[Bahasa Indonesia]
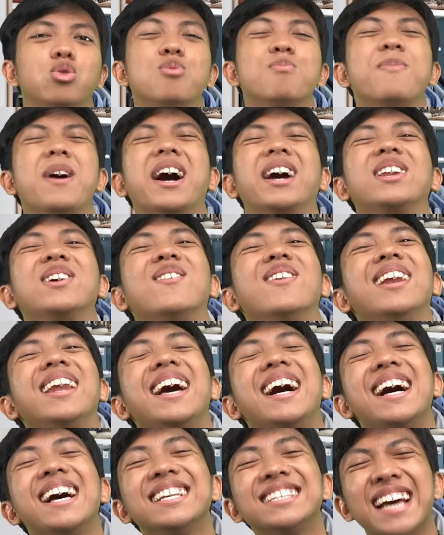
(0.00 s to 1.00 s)
Numpangin gue
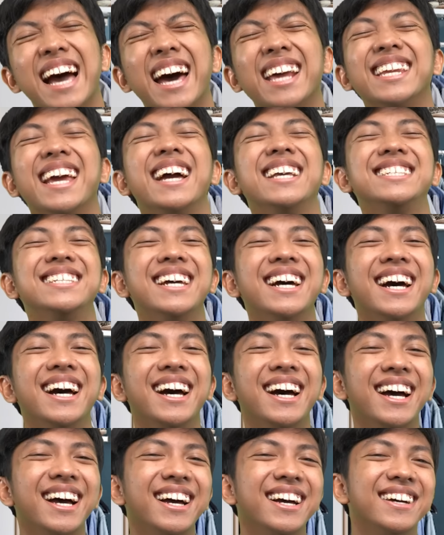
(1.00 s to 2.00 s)
lah, sehari
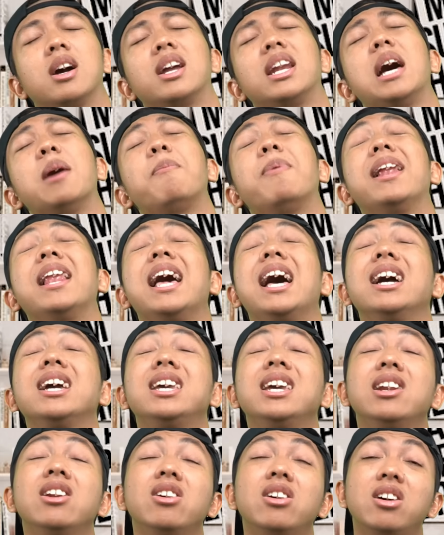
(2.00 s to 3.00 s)
aja Kenapa
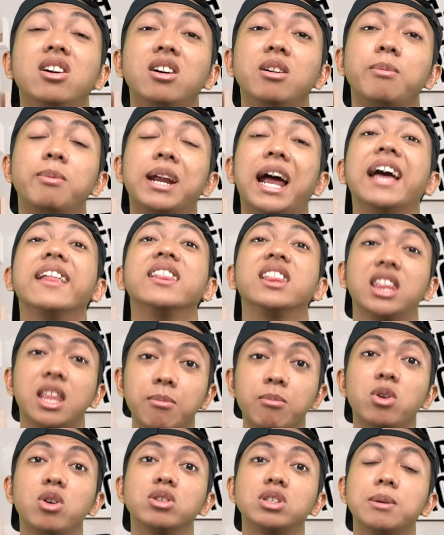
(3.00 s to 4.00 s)
lagi lo
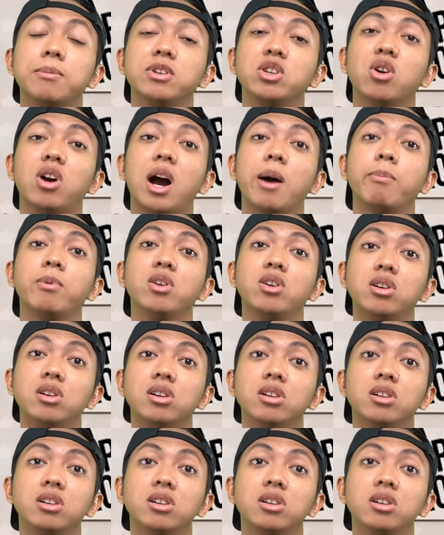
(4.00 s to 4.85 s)
berantem lo sama nyokap lo?